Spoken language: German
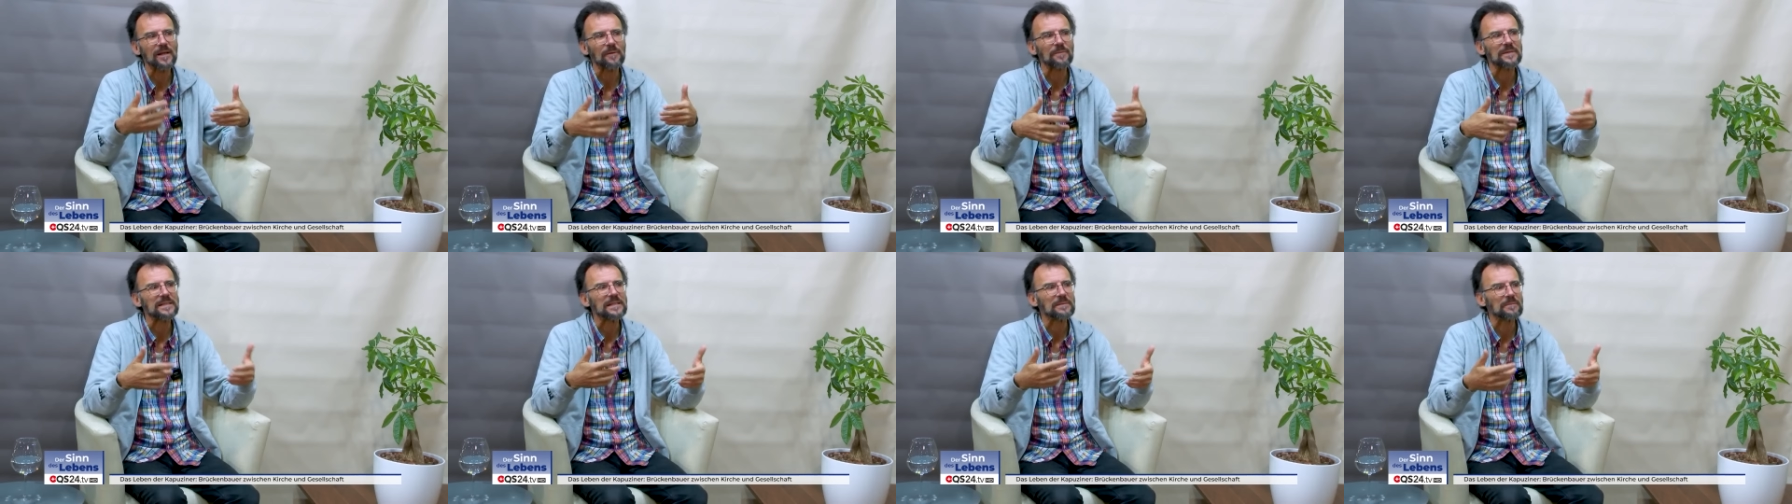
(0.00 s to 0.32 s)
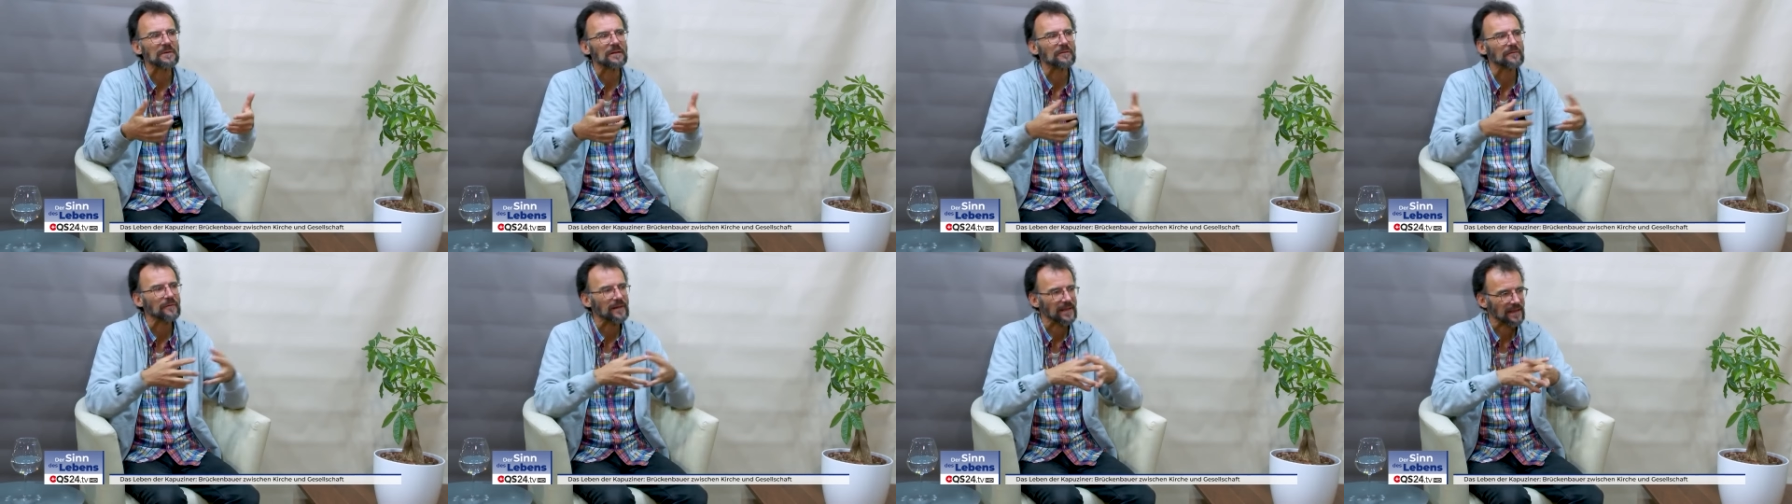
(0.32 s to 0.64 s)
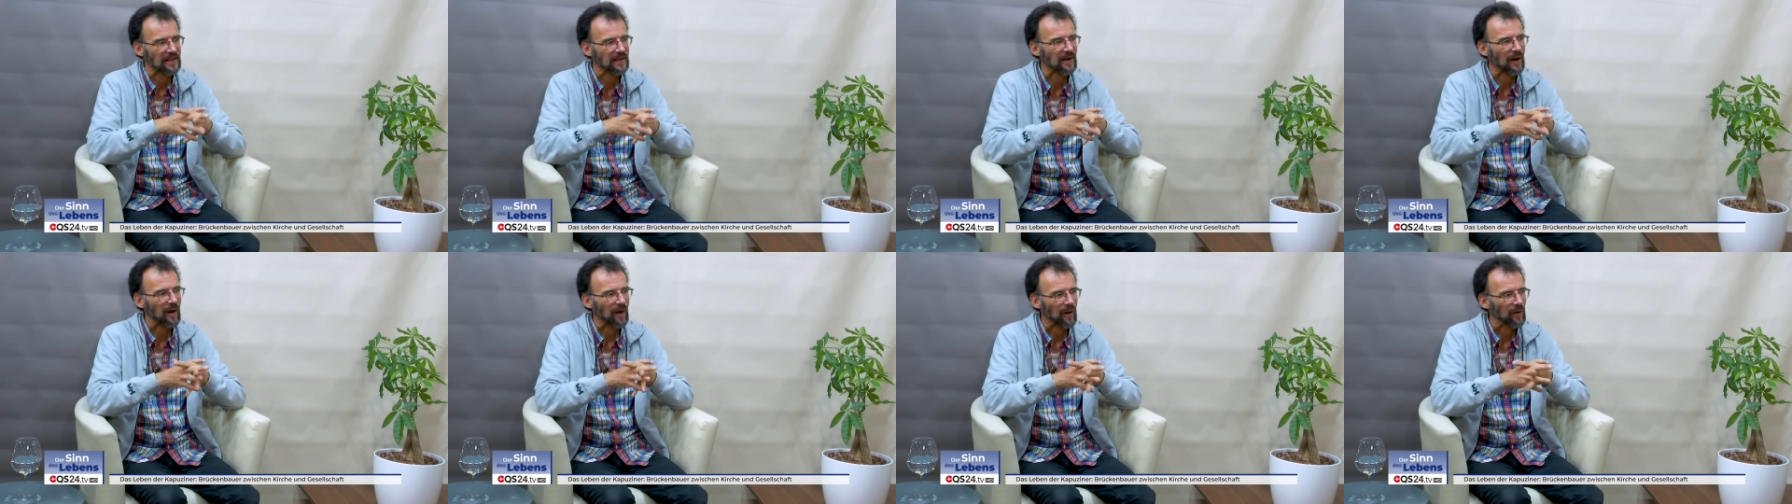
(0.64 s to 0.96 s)
gab ziemlich viel
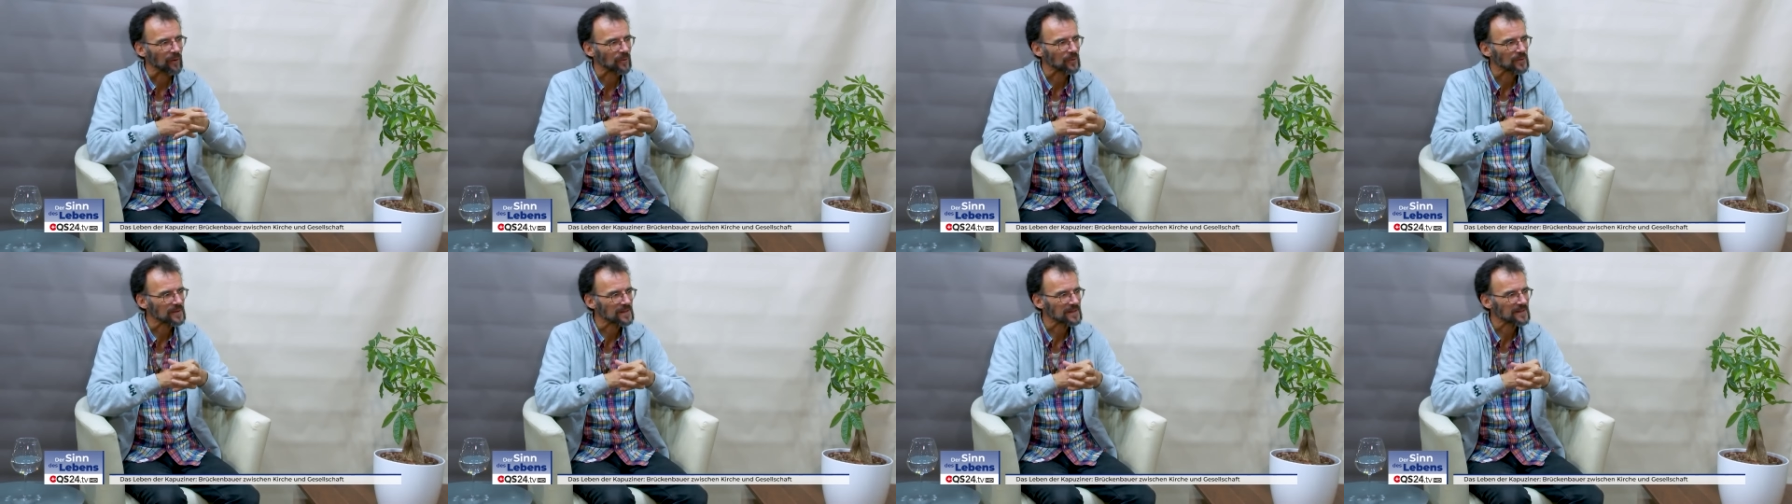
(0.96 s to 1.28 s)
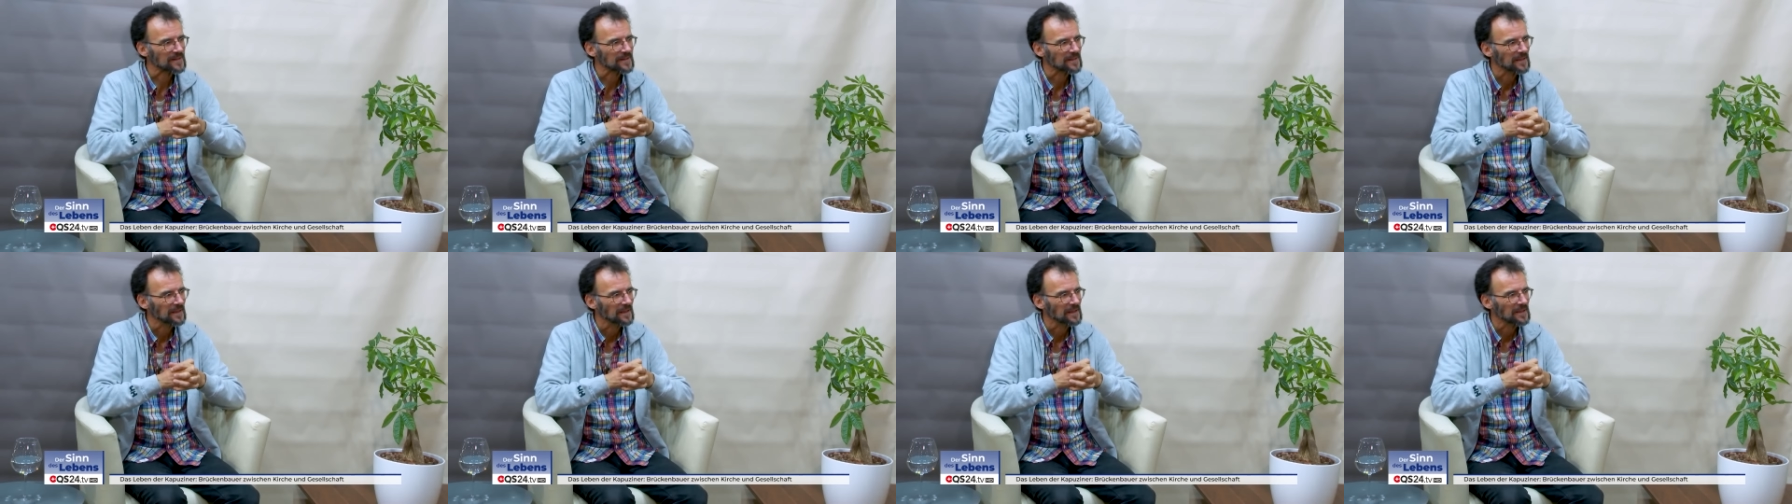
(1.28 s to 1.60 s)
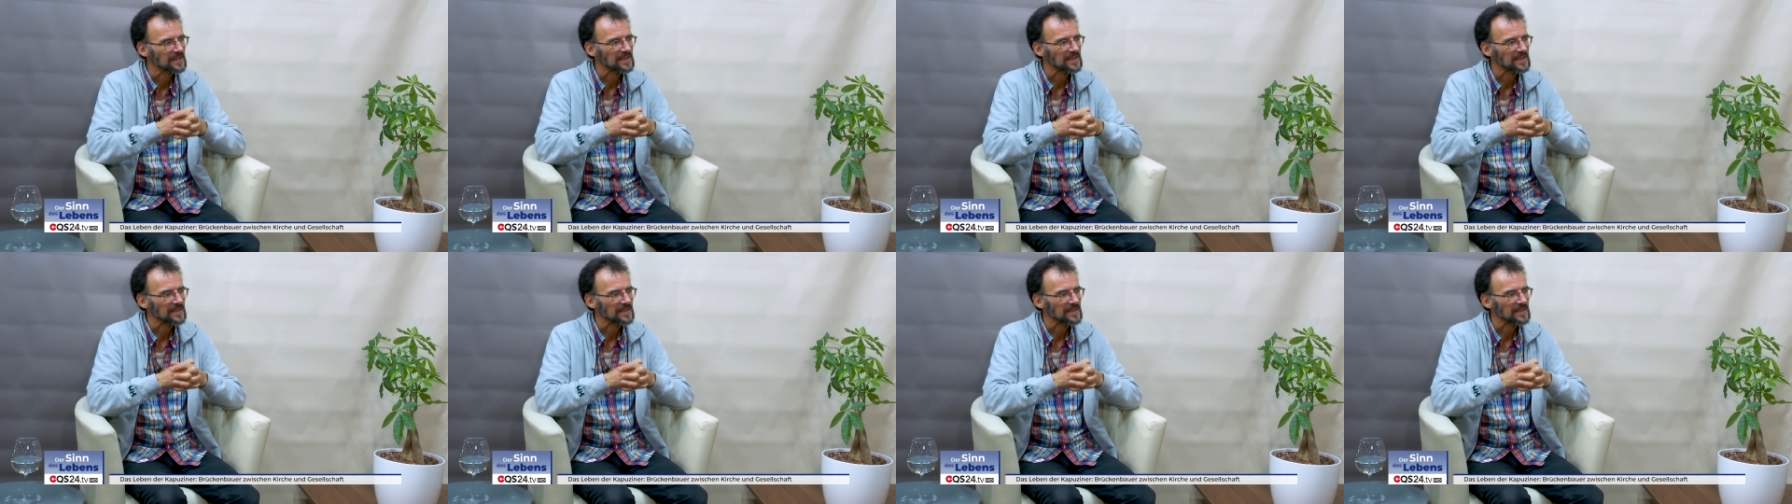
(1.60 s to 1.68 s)
Chaos.